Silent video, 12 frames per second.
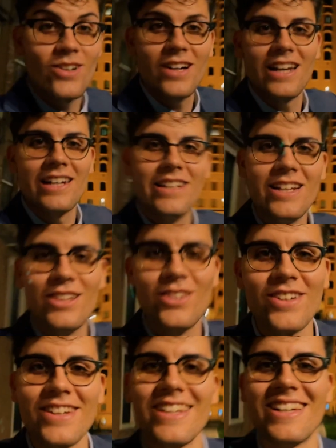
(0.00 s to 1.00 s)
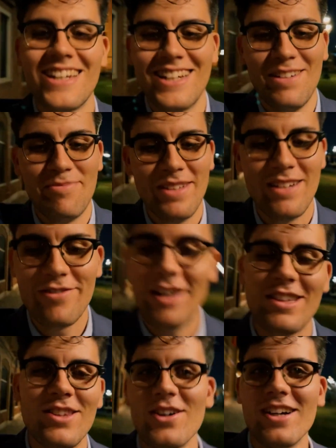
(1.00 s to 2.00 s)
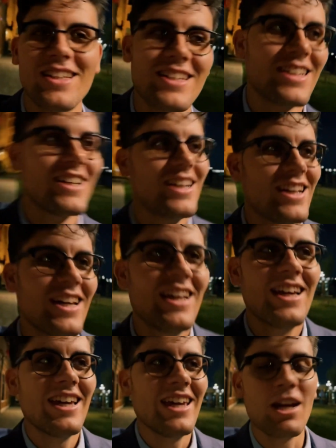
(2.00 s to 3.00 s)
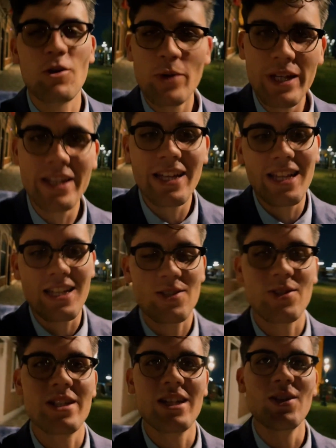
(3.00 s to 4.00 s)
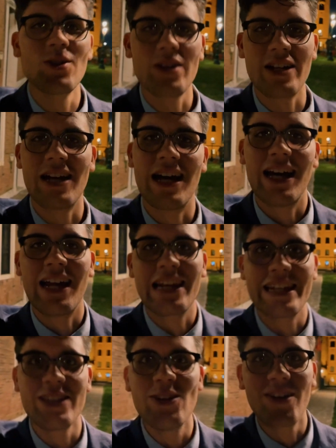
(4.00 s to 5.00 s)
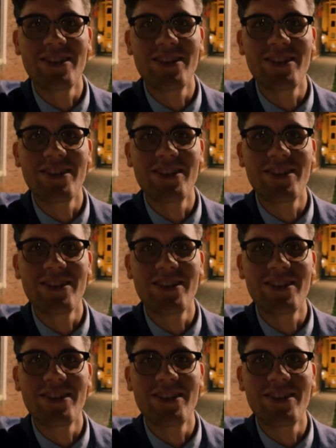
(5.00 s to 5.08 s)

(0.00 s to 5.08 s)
all'Hilton appena fatto e quindi adesso si ritorna al Lido,